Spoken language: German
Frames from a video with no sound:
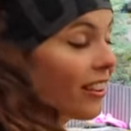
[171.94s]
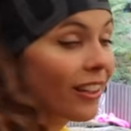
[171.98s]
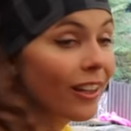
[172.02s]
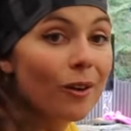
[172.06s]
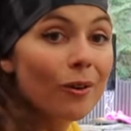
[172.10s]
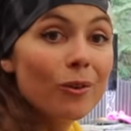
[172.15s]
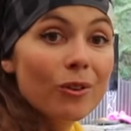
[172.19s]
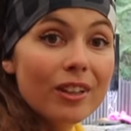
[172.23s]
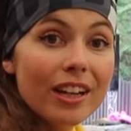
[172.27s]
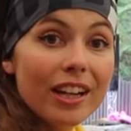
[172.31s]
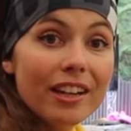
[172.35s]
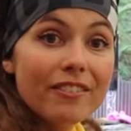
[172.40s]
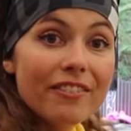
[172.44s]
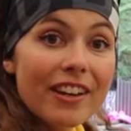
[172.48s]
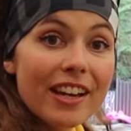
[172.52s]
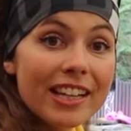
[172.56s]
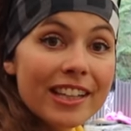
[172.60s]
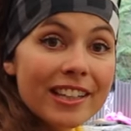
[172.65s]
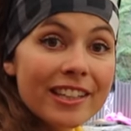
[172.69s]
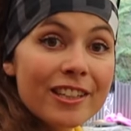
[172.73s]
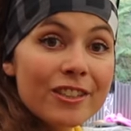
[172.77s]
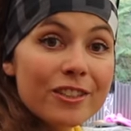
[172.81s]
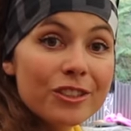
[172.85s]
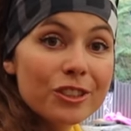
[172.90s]
Jahrhundert
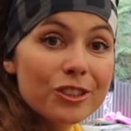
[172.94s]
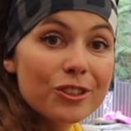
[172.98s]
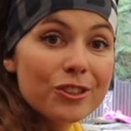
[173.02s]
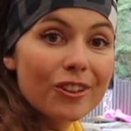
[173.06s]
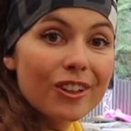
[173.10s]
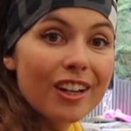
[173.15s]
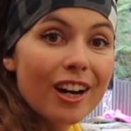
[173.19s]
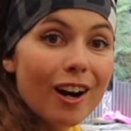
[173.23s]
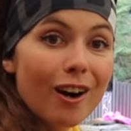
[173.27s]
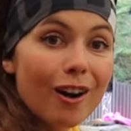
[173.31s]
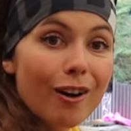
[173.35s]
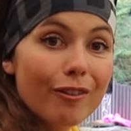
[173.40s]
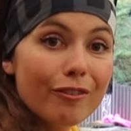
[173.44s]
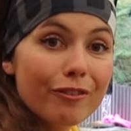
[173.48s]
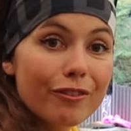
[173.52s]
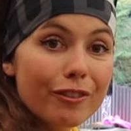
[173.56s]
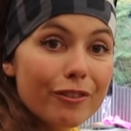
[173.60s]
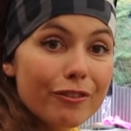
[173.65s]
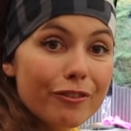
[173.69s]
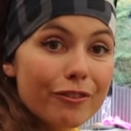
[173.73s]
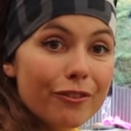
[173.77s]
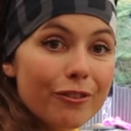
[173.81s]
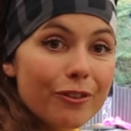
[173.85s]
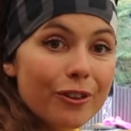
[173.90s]
werden hier Stücke
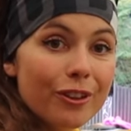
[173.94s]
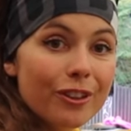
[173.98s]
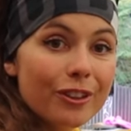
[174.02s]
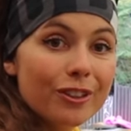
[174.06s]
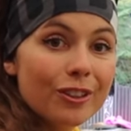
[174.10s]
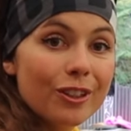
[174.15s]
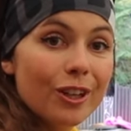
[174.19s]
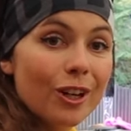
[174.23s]
aufgeführt.